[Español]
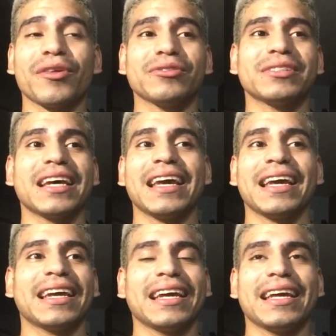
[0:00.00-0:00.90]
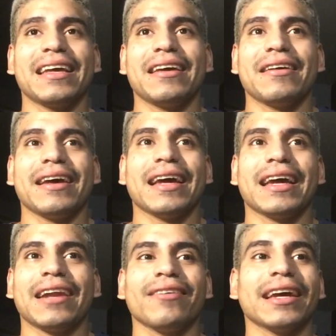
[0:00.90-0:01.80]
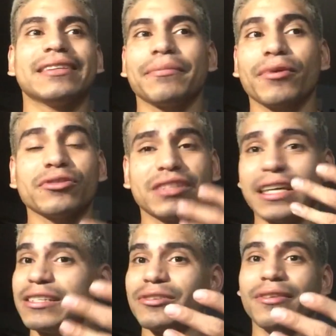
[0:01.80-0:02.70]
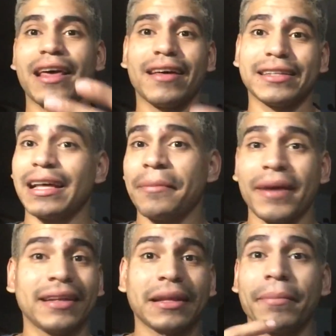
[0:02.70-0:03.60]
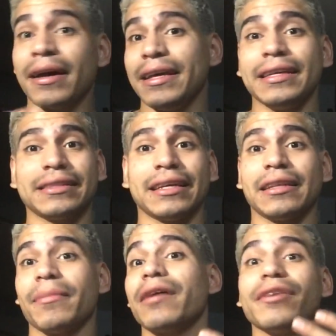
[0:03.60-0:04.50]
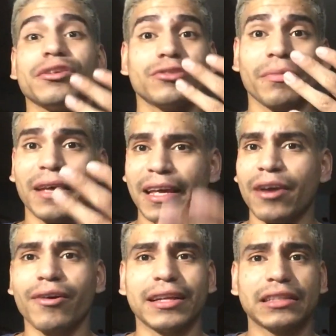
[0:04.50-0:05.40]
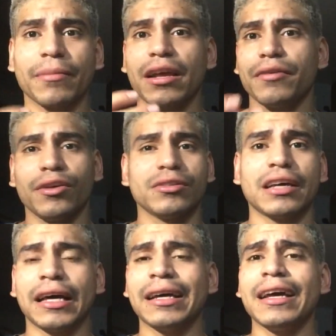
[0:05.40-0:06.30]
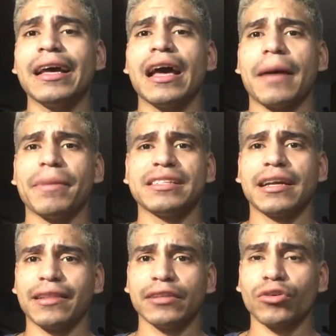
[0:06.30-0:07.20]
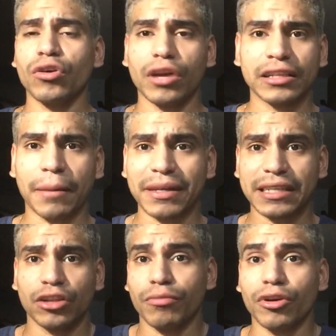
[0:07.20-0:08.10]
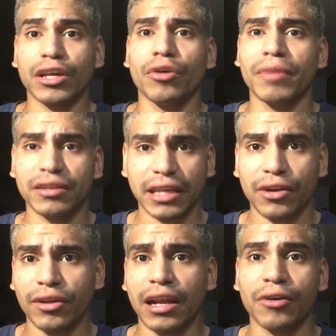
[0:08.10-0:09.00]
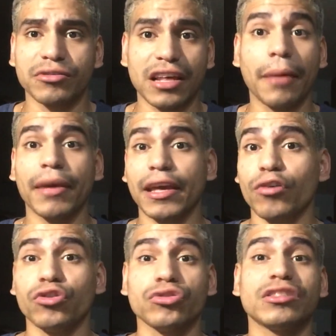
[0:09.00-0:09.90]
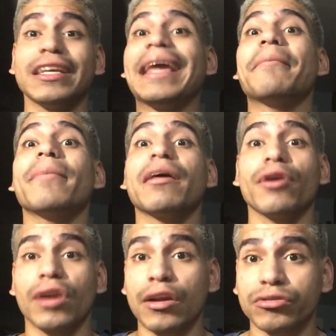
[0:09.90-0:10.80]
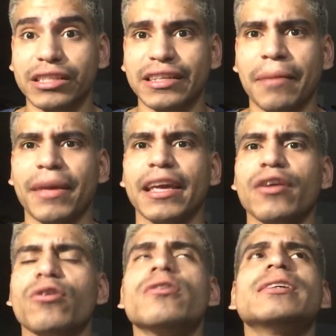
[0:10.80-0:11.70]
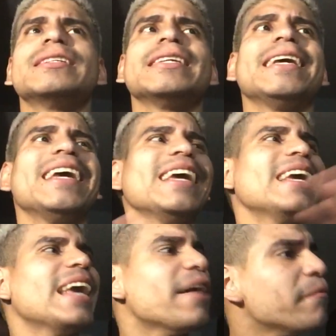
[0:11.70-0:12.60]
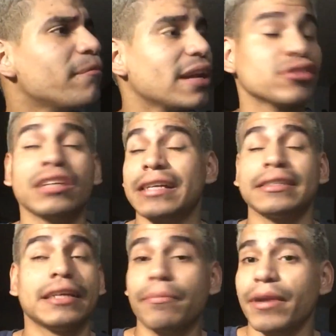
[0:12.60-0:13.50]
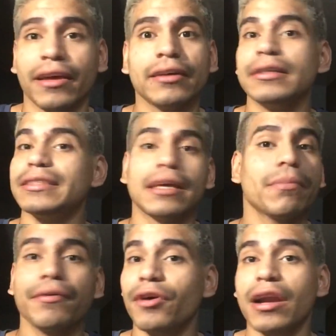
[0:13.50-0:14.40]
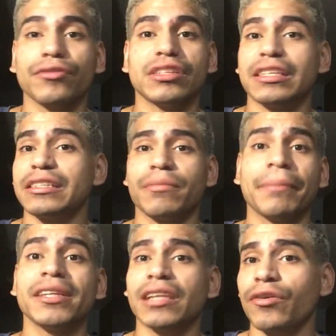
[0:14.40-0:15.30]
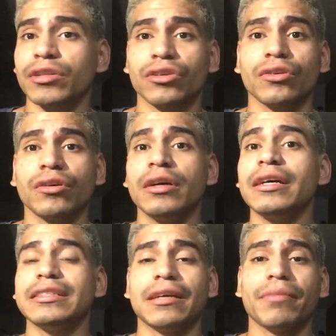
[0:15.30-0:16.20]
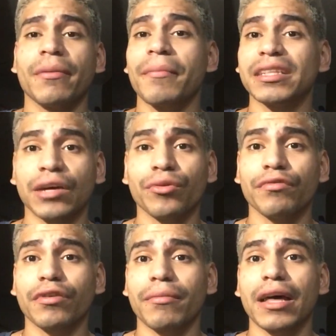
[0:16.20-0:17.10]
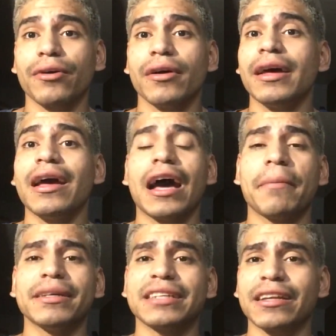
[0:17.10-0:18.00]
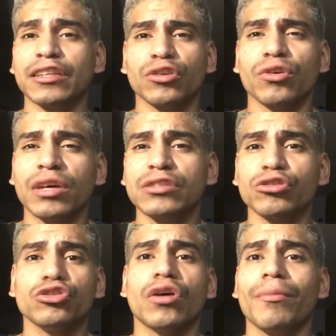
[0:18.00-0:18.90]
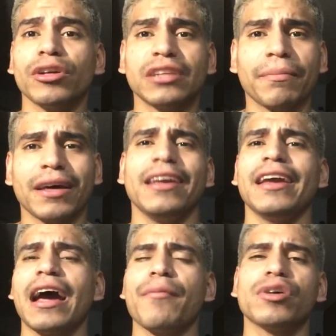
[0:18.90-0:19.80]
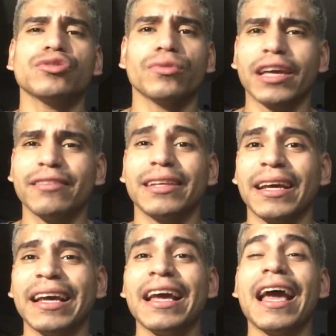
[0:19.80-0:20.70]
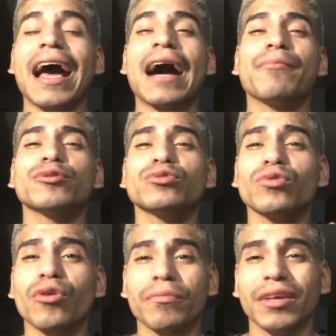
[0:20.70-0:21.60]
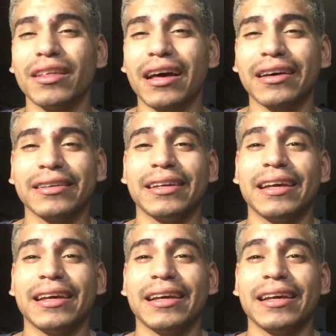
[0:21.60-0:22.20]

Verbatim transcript: no sé, creo que este proceso de adaptarme a este país, a este maravilloso país, con gente maravillosa, a pesar de todo lo que está pasando, porque yo me entero de las cosas de México, yo siempre veo las noticias de México, siempre, o sea, siempre, siempre veo las noticias, siempre me entero de todo, siempre me mantengo informado. A pesar de todo eso, yo amo este país, amo a su gente, amo su comida,